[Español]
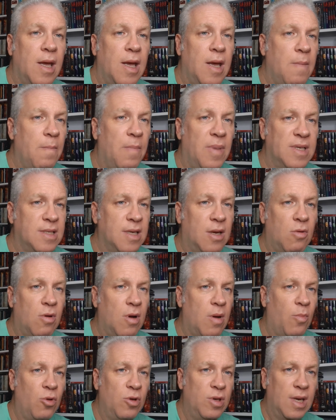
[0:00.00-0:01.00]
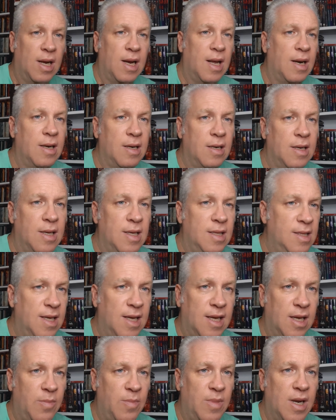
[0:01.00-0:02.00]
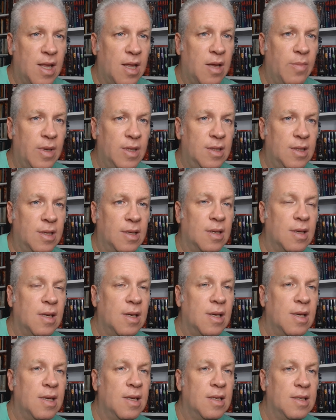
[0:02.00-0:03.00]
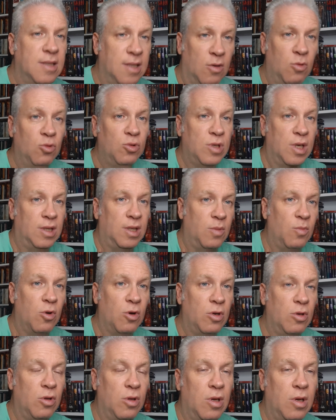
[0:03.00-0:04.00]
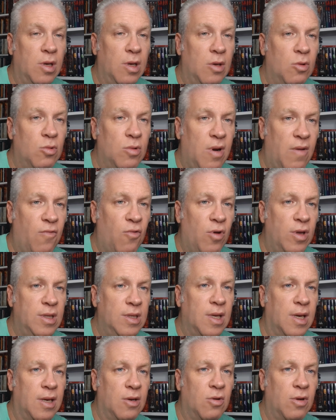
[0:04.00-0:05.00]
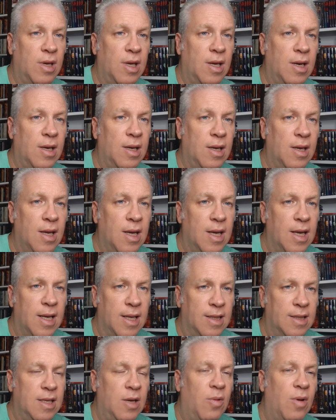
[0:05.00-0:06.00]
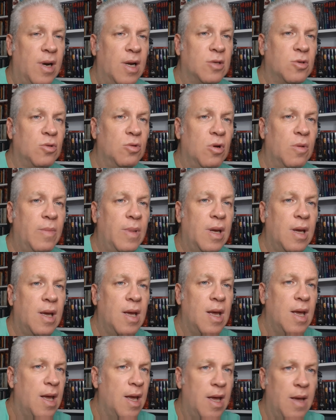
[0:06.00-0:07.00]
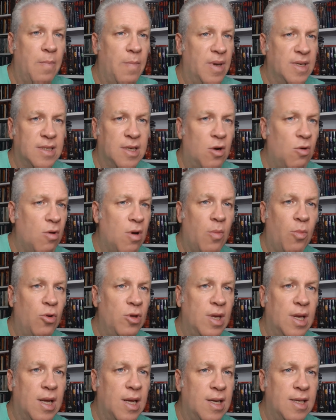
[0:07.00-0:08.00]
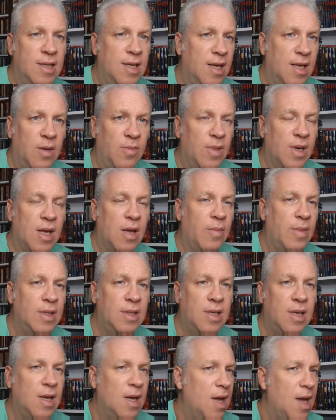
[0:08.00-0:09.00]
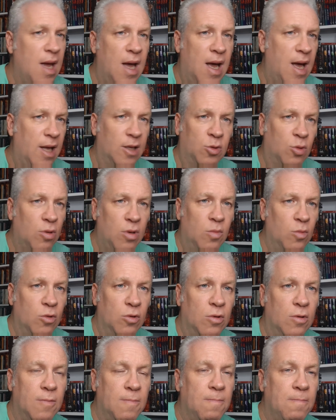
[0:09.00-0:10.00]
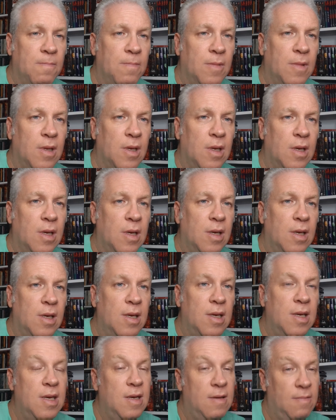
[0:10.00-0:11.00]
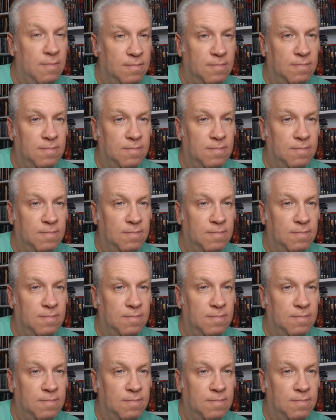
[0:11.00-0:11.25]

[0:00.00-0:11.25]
empezaron a apuñalar indiscriminadamente según testimonio de una fuente que no quiere desvelar su nombre, empezaron a apuñalar indiscriminadamente a todo el mundo. Y